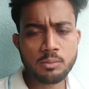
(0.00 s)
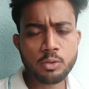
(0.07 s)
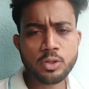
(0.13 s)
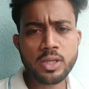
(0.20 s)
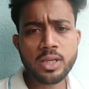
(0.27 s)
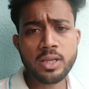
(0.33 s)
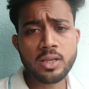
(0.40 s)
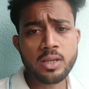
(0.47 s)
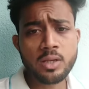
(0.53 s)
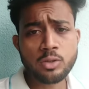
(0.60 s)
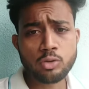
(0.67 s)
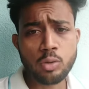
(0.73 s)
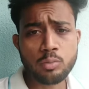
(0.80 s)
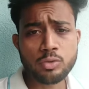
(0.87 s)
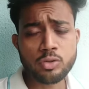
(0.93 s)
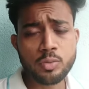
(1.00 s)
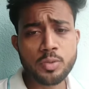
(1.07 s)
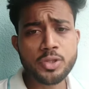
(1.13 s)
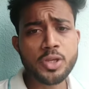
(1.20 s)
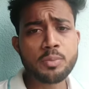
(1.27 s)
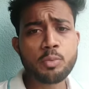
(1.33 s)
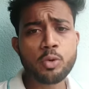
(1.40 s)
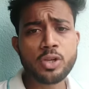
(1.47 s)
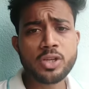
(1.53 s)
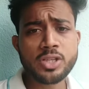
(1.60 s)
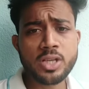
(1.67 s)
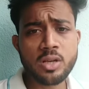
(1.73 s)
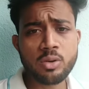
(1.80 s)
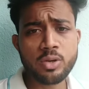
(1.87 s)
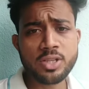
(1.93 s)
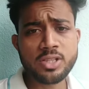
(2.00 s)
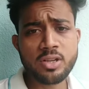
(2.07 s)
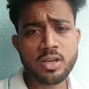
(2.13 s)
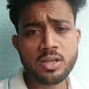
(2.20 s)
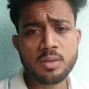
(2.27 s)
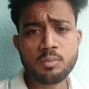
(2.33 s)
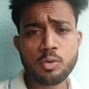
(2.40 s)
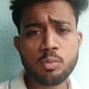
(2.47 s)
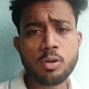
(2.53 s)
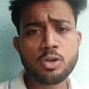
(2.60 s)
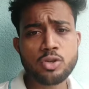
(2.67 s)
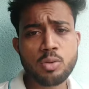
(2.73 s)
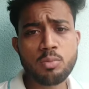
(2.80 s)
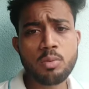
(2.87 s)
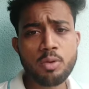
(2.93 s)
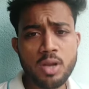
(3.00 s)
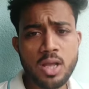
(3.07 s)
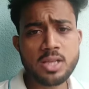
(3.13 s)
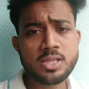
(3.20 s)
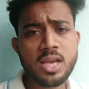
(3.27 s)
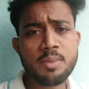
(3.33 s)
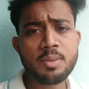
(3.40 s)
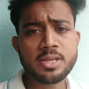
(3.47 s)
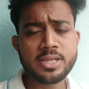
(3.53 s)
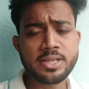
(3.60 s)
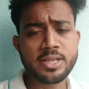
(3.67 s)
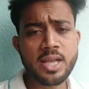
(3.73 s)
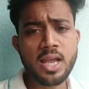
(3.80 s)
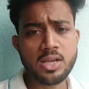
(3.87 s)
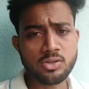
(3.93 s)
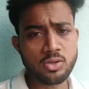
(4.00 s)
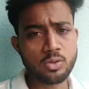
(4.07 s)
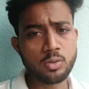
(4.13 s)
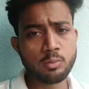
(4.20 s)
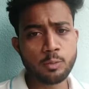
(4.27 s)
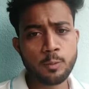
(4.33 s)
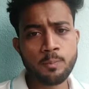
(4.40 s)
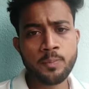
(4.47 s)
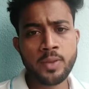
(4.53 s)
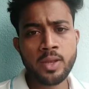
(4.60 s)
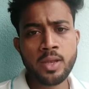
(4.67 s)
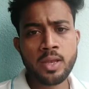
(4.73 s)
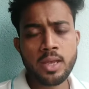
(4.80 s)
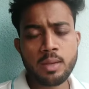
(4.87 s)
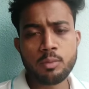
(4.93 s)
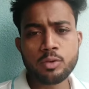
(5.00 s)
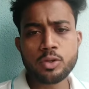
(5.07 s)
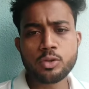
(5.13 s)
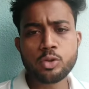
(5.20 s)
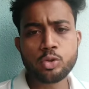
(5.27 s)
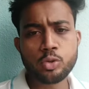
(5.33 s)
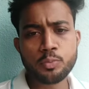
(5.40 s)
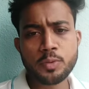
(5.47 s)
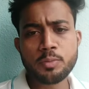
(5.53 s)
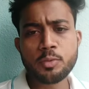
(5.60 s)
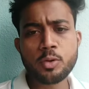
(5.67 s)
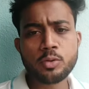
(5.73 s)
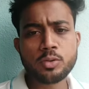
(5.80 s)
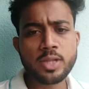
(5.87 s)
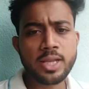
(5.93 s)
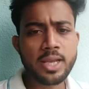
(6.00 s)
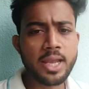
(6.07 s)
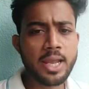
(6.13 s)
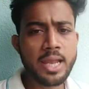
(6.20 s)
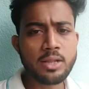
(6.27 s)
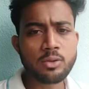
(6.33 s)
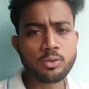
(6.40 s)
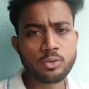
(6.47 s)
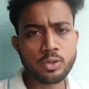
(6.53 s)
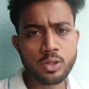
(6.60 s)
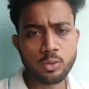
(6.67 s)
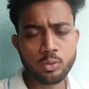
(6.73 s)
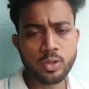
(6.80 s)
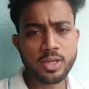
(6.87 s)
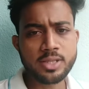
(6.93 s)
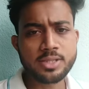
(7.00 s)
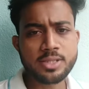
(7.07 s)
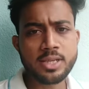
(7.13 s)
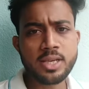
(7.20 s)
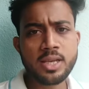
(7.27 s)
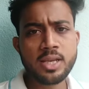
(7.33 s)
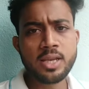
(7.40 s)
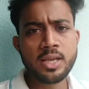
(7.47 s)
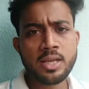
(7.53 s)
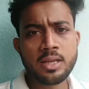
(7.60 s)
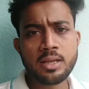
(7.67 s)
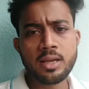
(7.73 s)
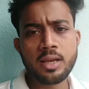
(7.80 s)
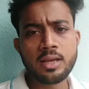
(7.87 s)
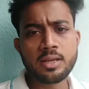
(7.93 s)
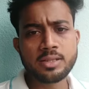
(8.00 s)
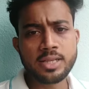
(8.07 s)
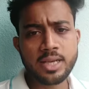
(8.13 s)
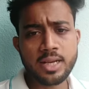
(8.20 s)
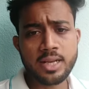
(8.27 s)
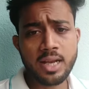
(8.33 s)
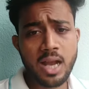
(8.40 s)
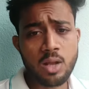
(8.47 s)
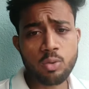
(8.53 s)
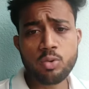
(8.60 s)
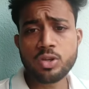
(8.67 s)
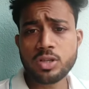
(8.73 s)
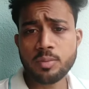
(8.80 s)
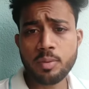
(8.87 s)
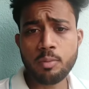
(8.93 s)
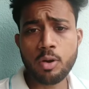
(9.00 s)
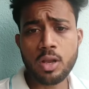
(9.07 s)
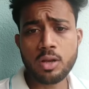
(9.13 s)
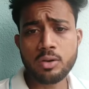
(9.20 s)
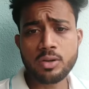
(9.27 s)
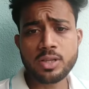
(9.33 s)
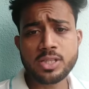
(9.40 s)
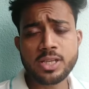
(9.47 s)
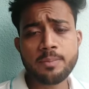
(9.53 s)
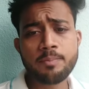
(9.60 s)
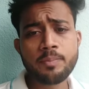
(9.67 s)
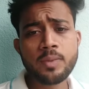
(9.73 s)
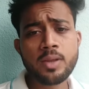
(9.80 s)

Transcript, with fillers: মধ্যে সমস্ত বিষয় পরিষ্কার হয়ে যাওয়ার একটা প্রবল সম্ভাবনা আছে আমরা সেটাই আশা করব এবং যেহেতু সুপ্রিম কোর্ট থেকে এই তথ্যটা উঠে এসছে সেখানে কারণ হিসেবে বলা হয়েছে